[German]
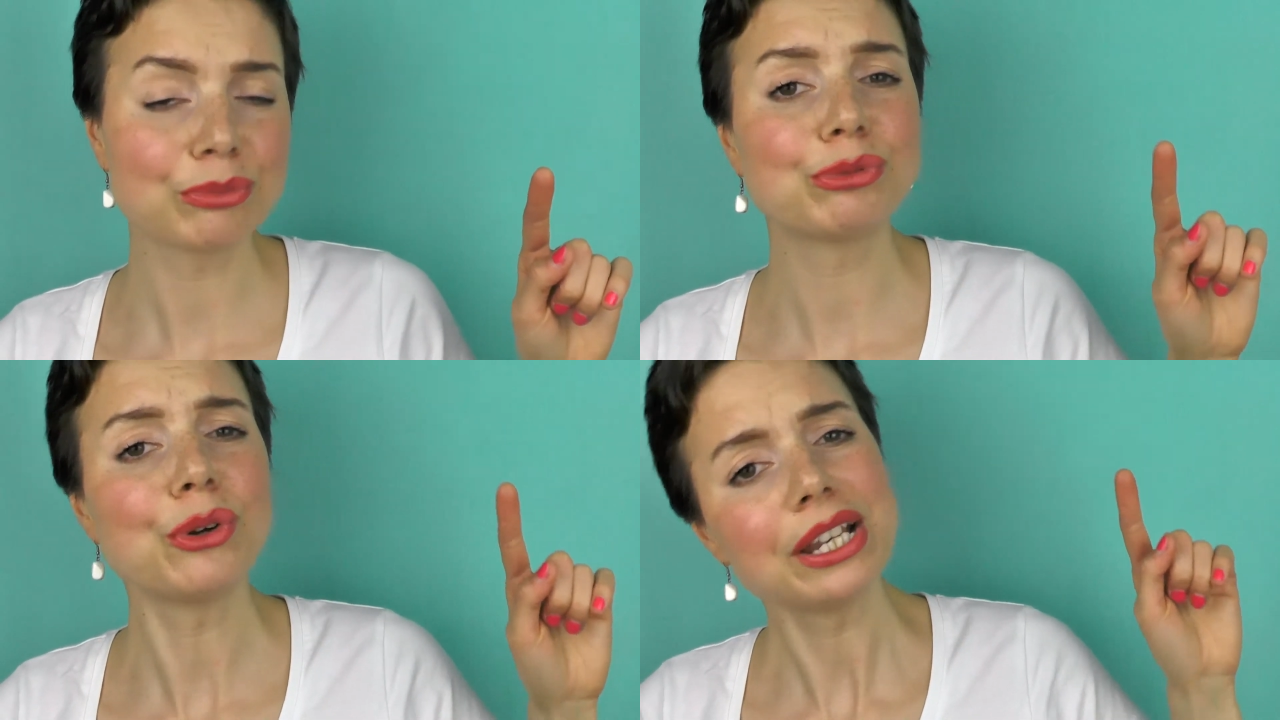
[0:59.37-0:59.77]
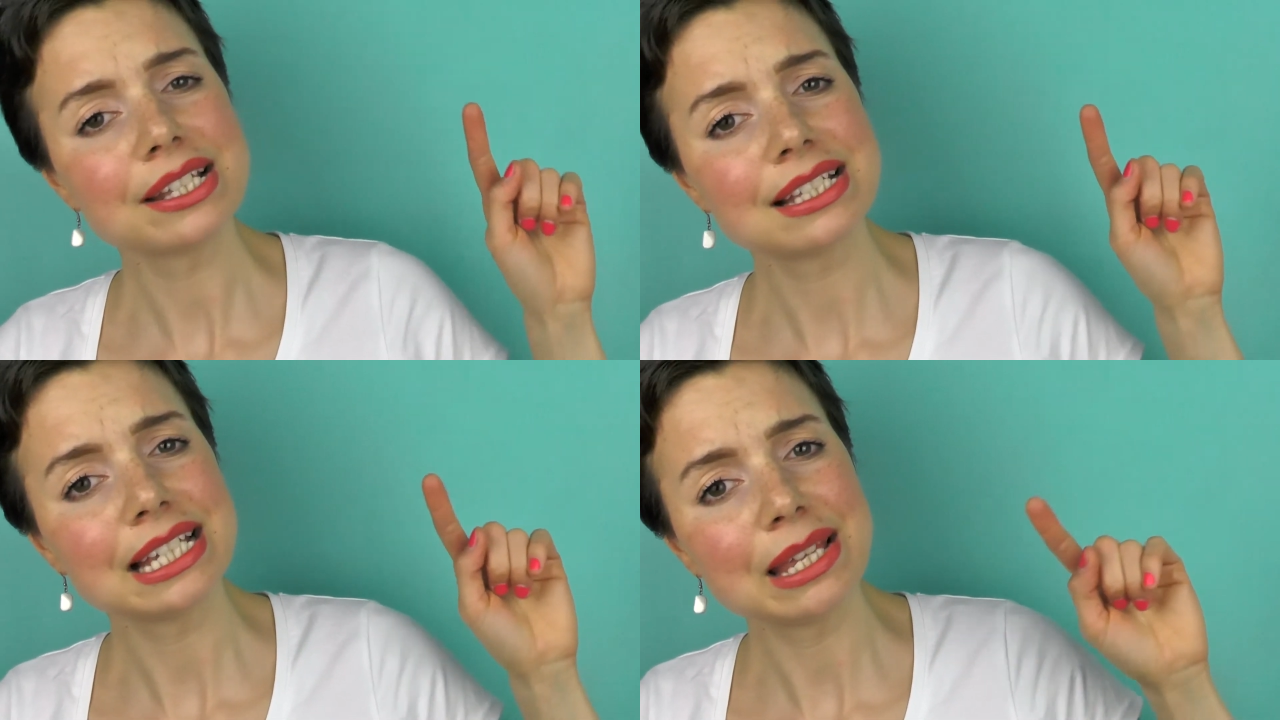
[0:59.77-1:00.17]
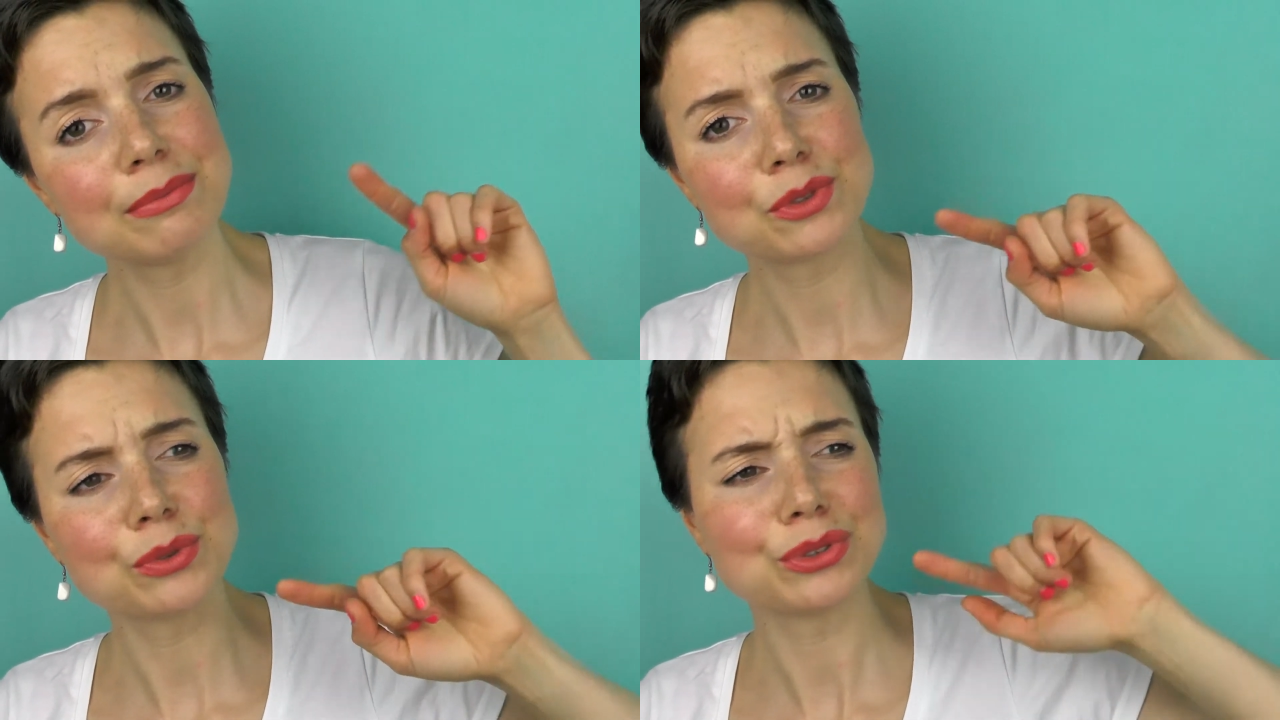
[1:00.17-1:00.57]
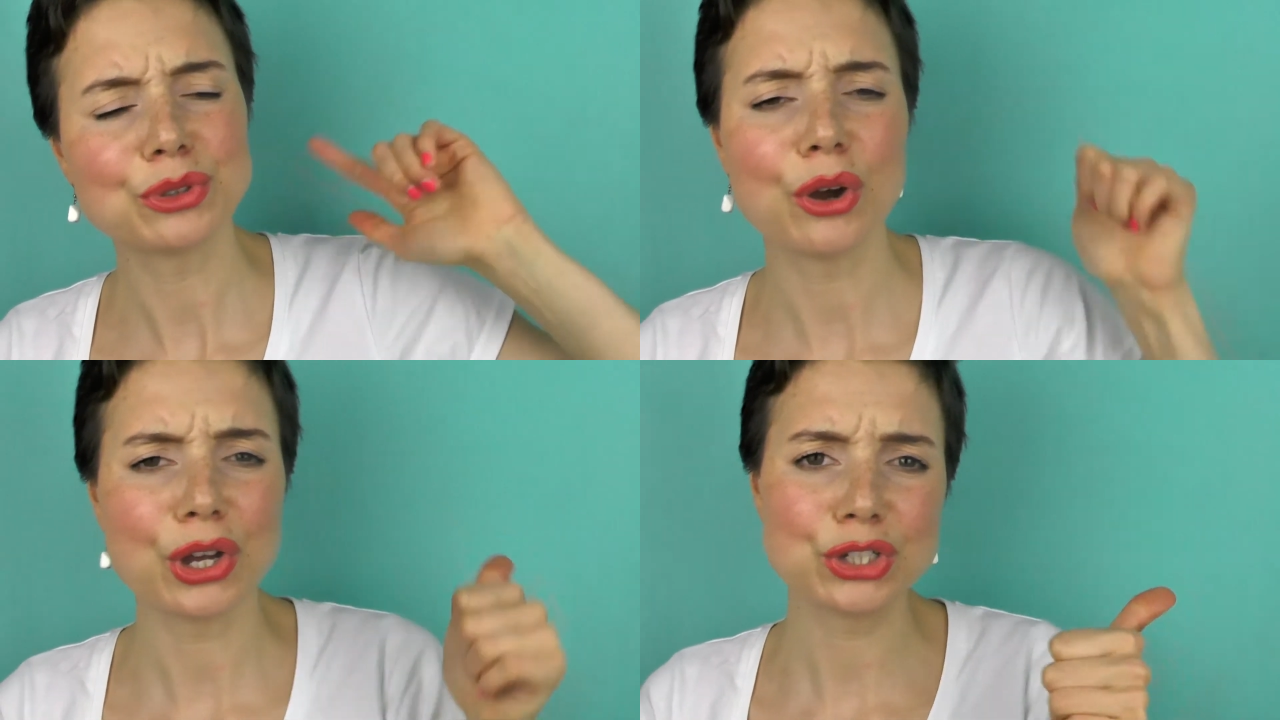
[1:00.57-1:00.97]
obwohl das Leben so
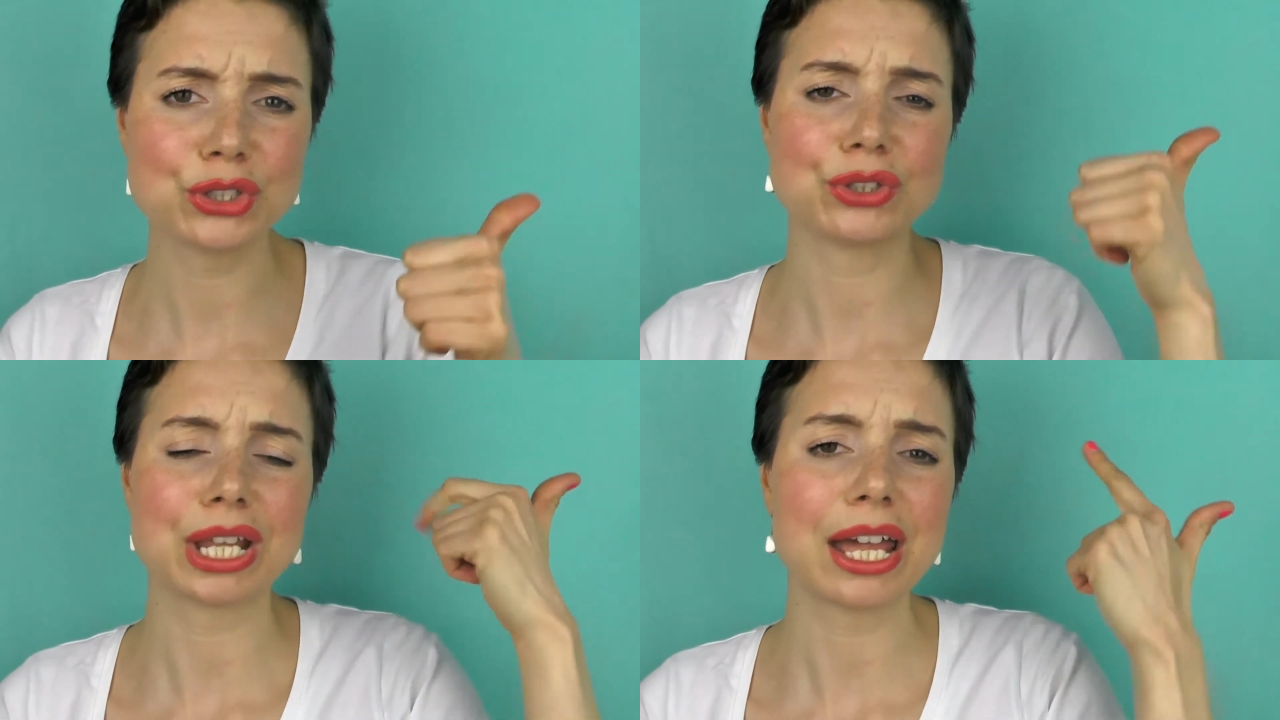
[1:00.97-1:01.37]
enttäuschend,